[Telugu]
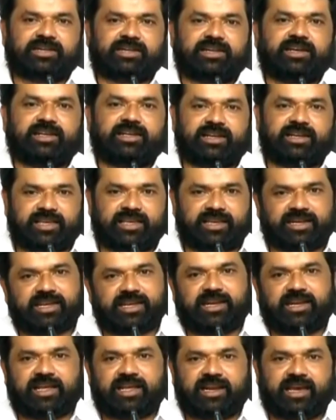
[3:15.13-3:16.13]
గారి దగ్గరికి
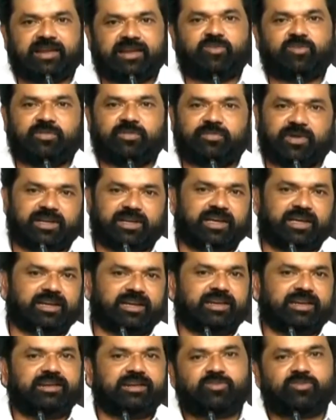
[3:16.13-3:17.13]
వెళ్ళాలి హరిగోపాల్ గారు
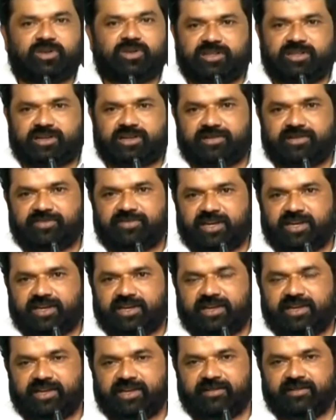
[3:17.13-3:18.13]
కానివ్వండి కోదండరామ్ గారు
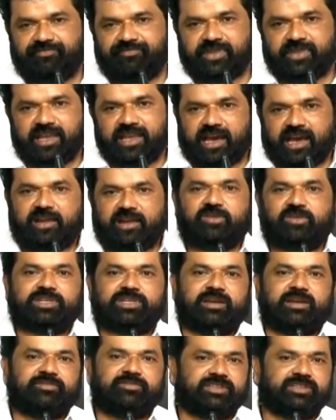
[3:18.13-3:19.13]
కానివ్వండి ఆ
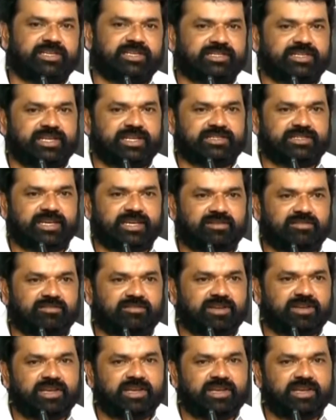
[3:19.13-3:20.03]
రోజున ఆమె విజిట్ చేశారు